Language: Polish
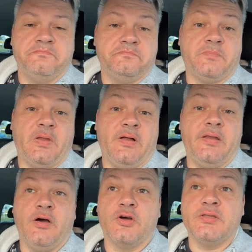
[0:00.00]
No ale
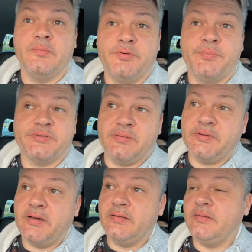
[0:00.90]
okna były
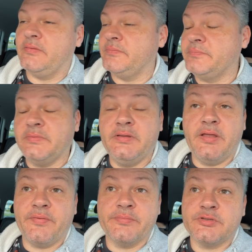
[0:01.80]
pozamykane, no. I nie
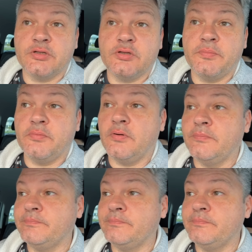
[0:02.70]
wiem, co to było.